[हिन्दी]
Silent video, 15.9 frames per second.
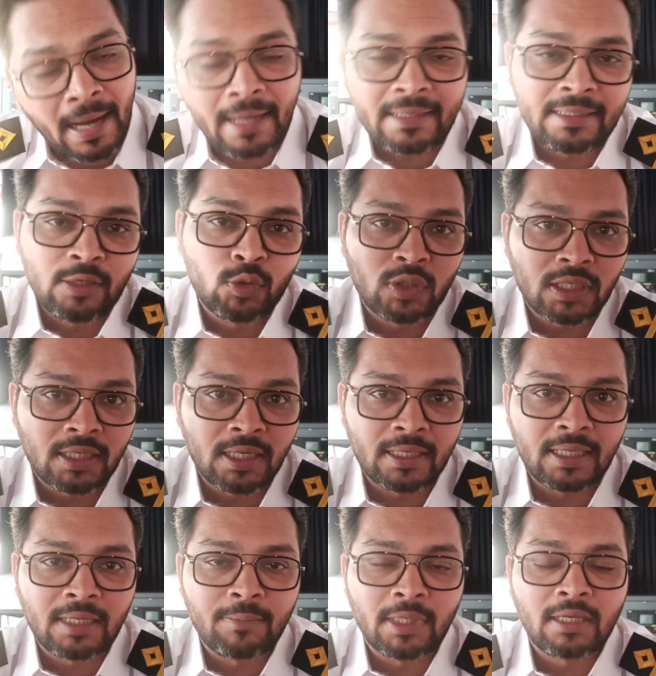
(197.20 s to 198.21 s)
एक्टिव तक का
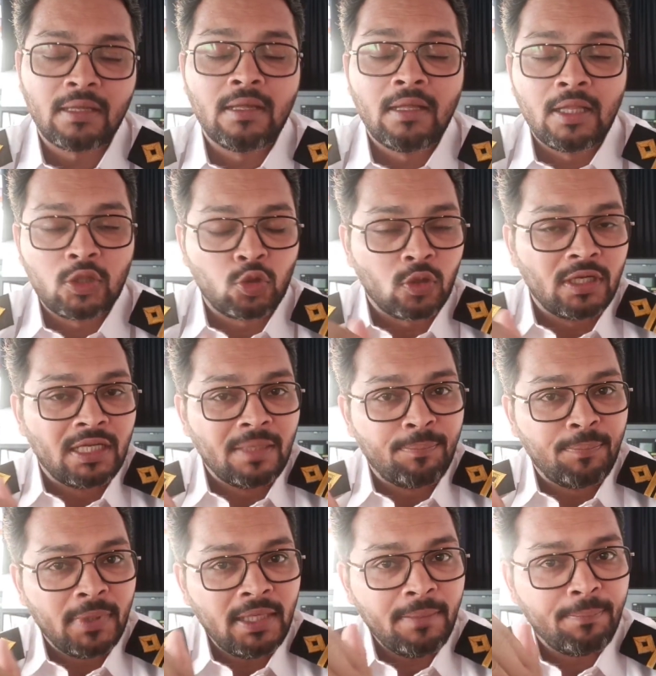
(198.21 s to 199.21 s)
टाइमिंग तो
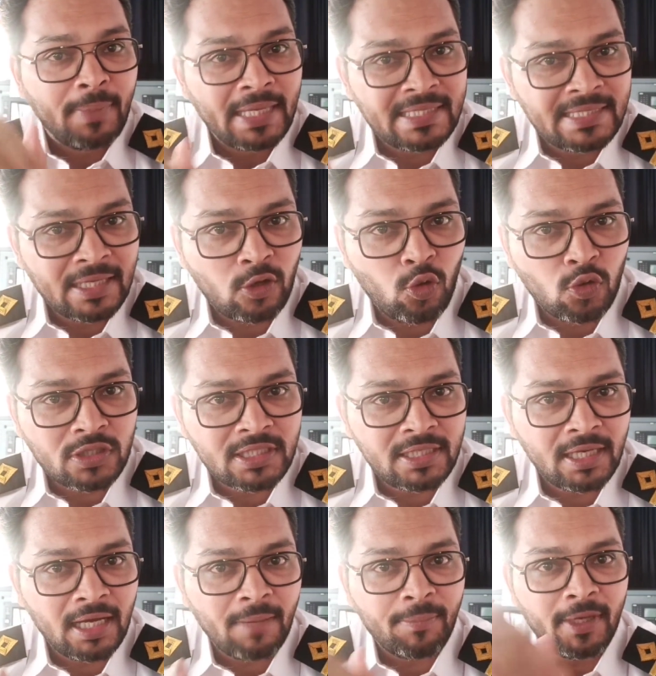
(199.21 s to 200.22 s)
डीपी बेसिक कोर्स
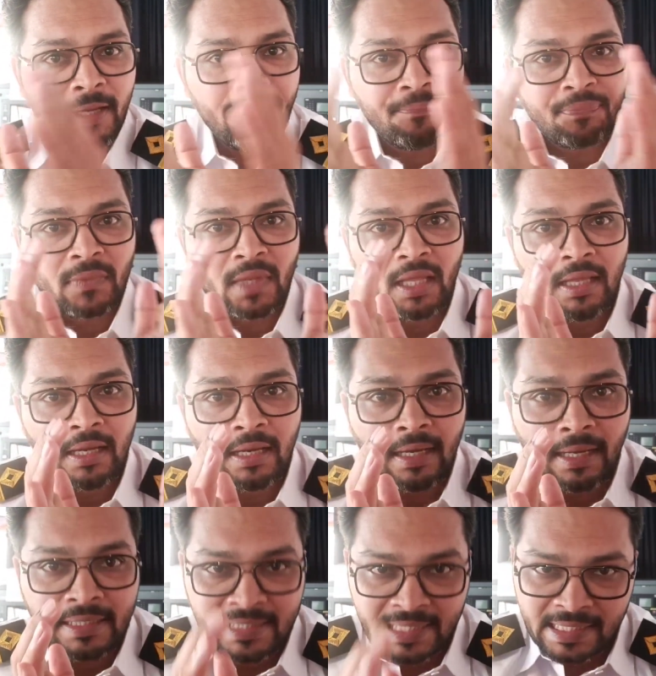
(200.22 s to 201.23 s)
किया आपने
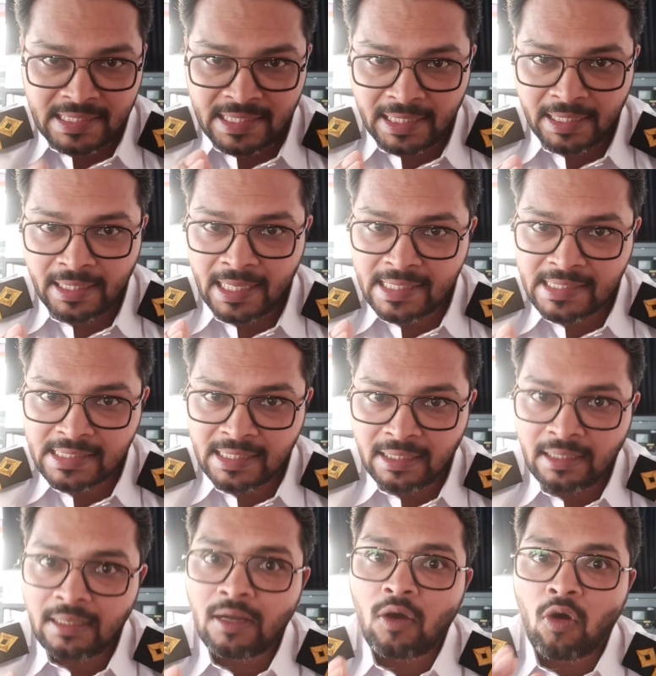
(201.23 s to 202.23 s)
60 डेज
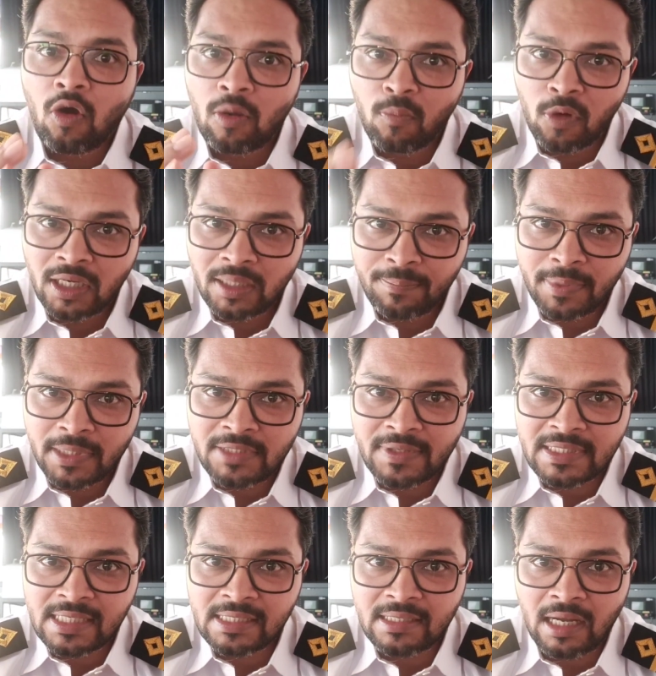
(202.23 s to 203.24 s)
ऑन बोर्ड डीपी
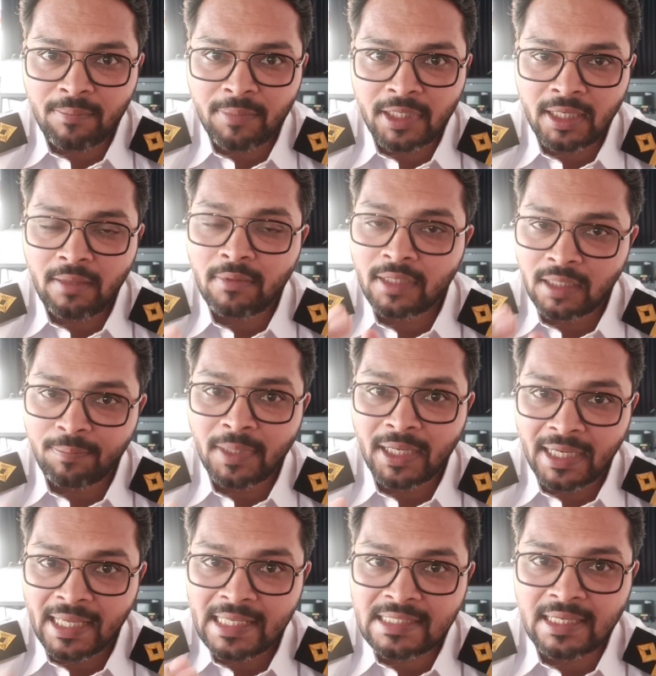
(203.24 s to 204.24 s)
स्पेशल काम किए
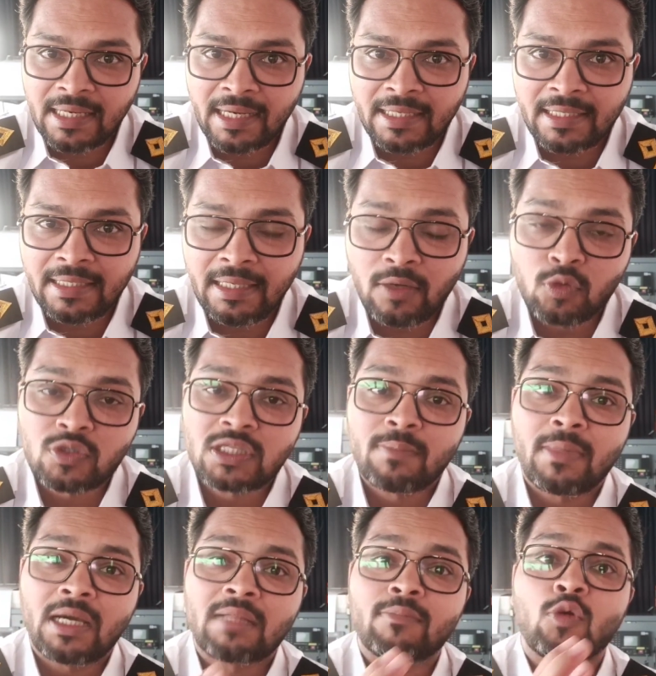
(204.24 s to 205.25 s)
डीपी डेज कलेक्ट किए
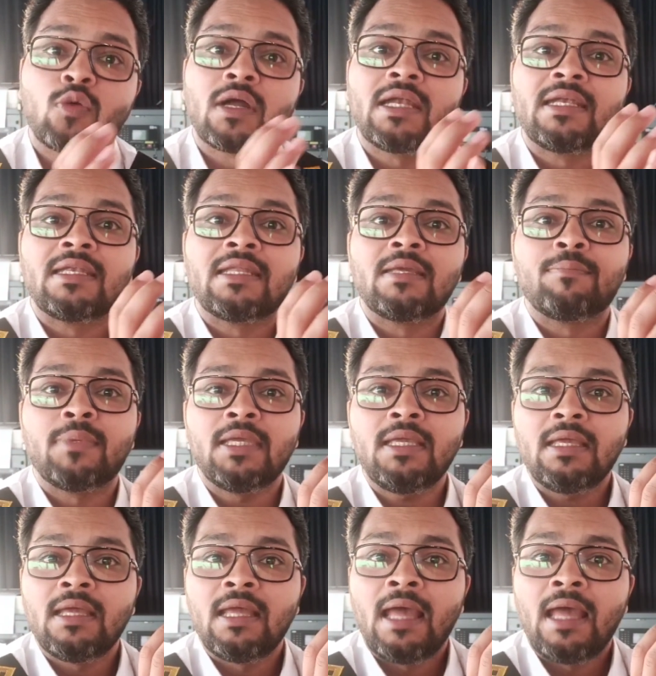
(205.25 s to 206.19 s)
उसके बाद में होगा डीपी